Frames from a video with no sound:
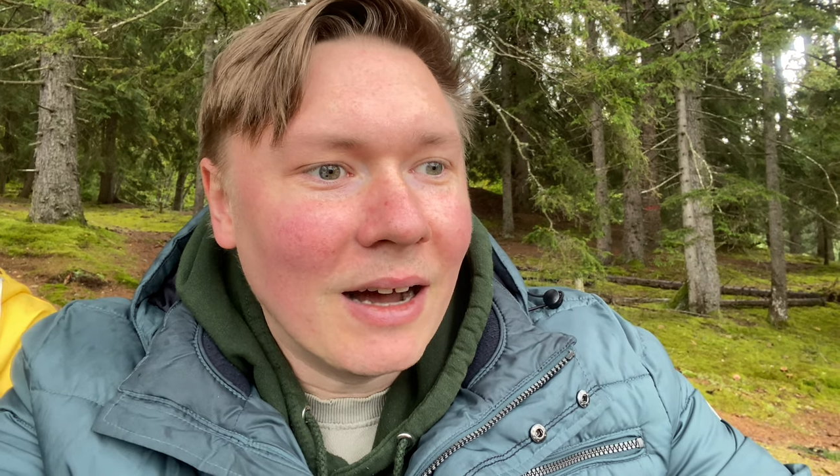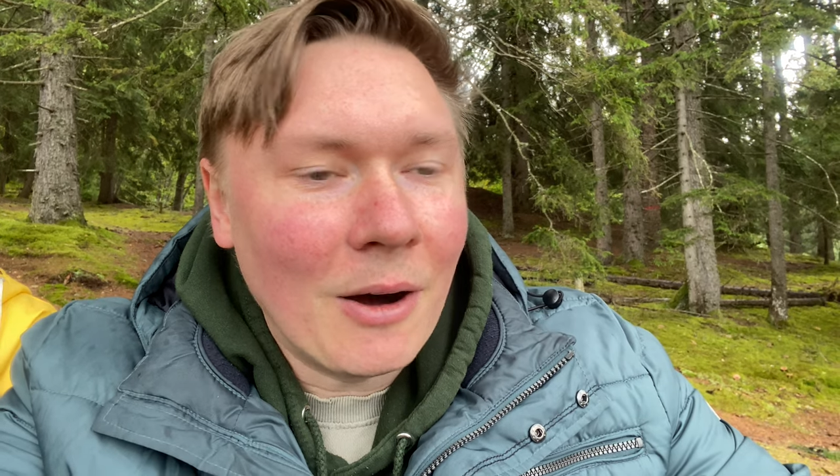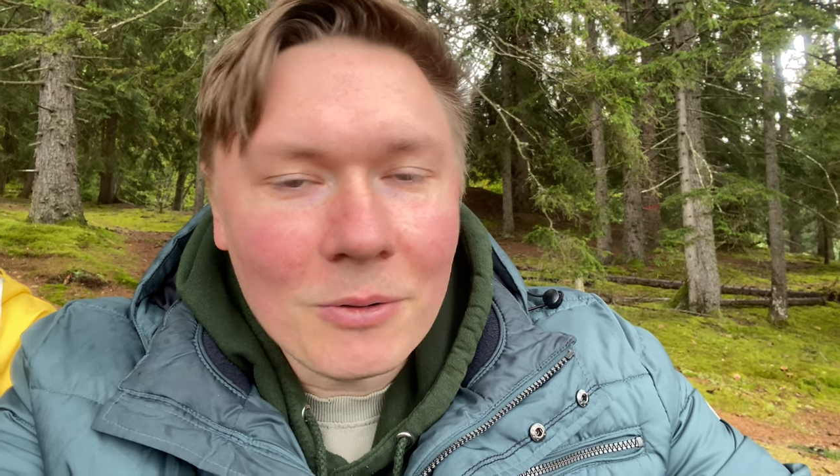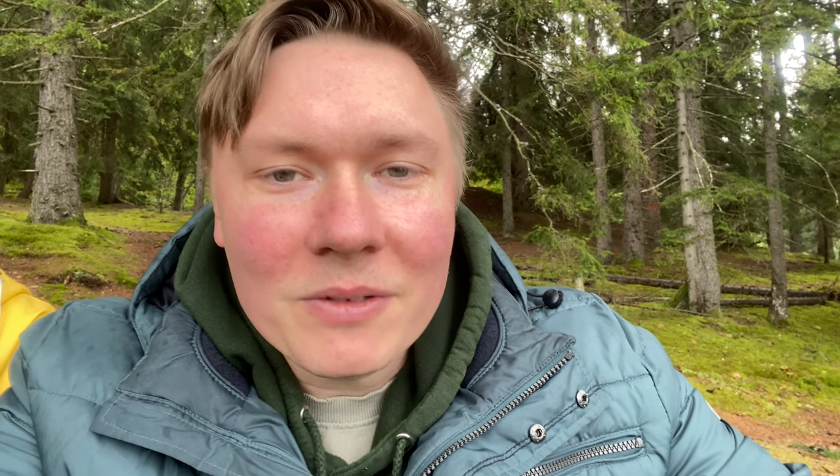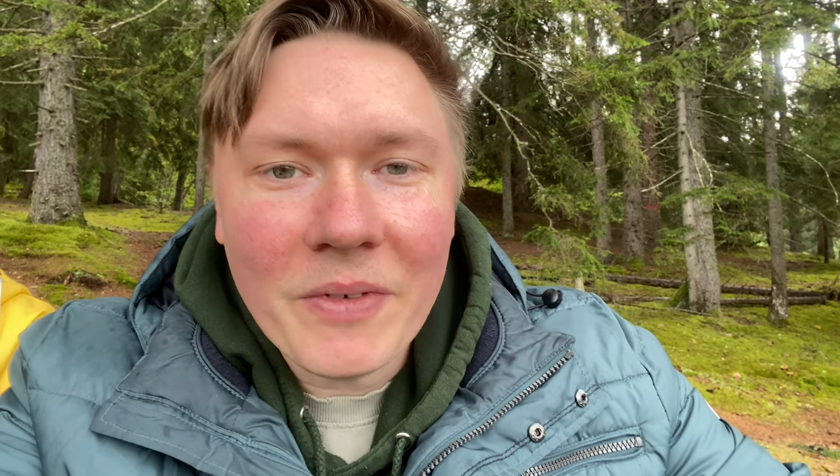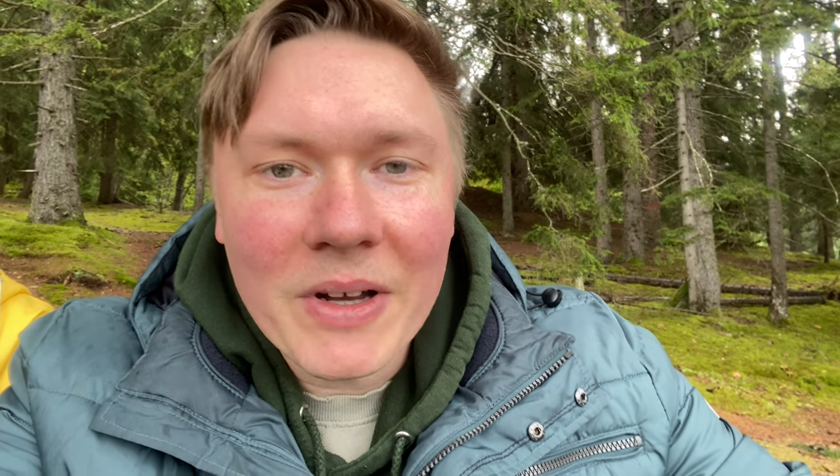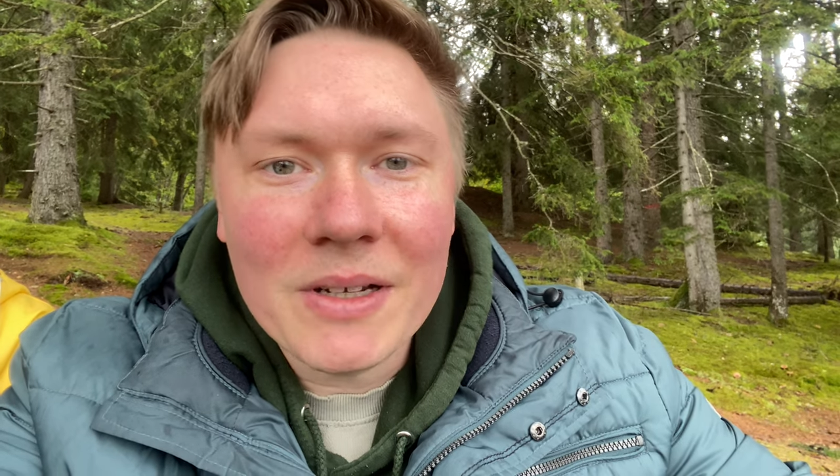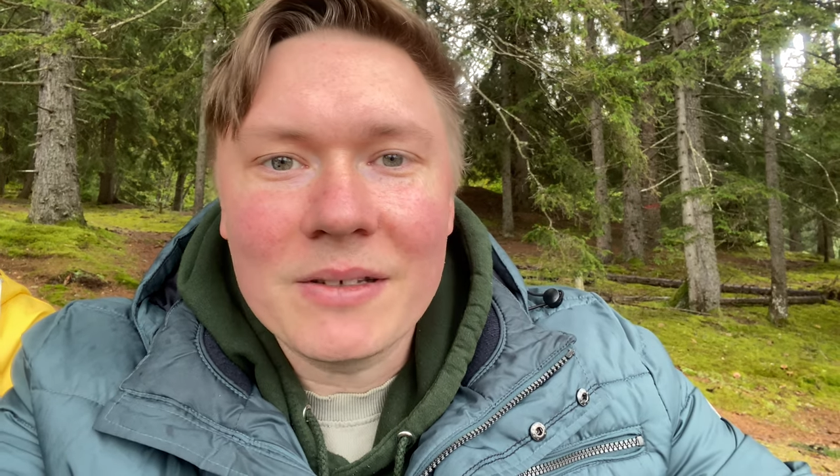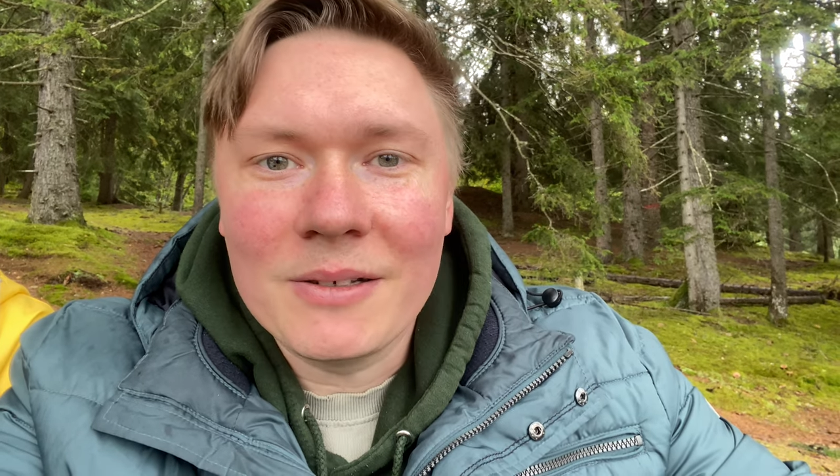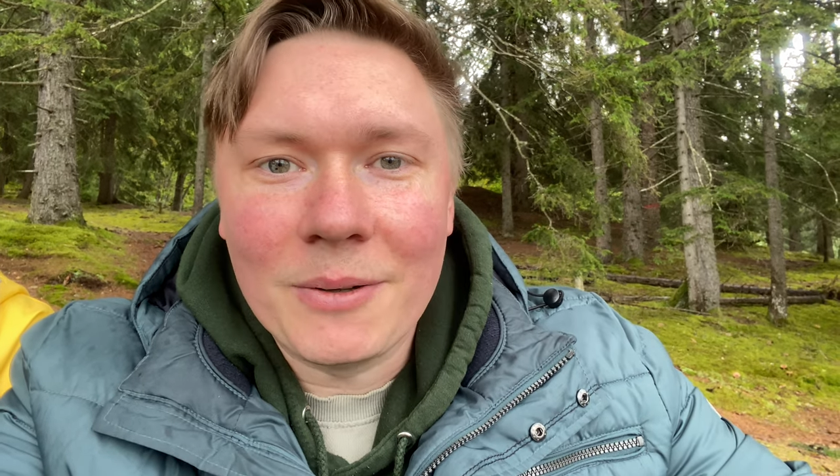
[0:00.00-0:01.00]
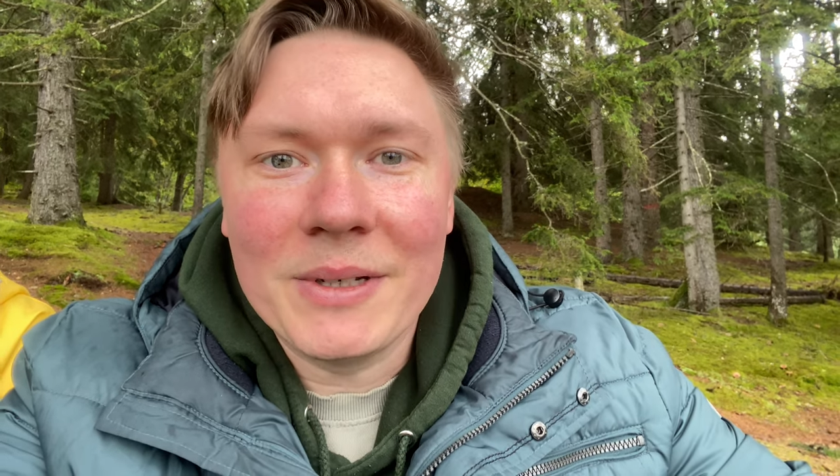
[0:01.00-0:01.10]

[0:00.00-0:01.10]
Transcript: Auswanderstory,